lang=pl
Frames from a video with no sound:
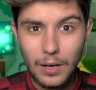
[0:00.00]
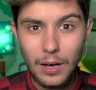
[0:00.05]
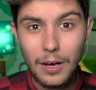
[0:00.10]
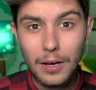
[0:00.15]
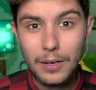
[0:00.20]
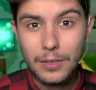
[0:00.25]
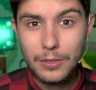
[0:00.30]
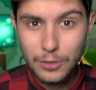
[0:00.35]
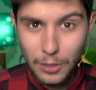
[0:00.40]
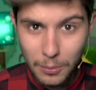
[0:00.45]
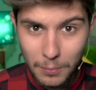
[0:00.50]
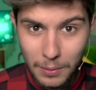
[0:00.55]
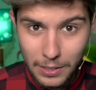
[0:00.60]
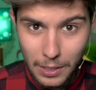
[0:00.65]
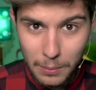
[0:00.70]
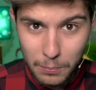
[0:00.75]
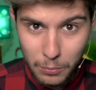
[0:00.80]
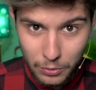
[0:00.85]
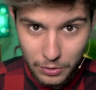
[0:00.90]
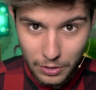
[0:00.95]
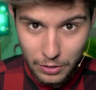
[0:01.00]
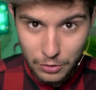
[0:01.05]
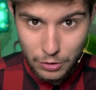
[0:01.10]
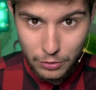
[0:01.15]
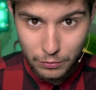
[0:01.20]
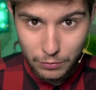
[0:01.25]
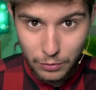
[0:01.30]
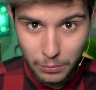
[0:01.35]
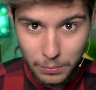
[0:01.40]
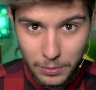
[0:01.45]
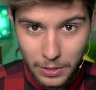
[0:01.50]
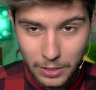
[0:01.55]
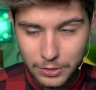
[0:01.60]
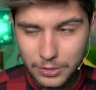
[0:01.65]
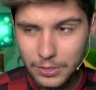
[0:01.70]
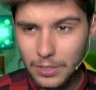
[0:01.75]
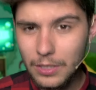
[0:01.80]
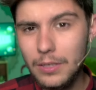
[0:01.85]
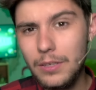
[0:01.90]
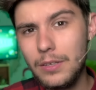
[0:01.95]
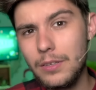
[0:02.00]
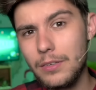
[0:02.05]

A kto ma najbujniejszą wyobraźnię?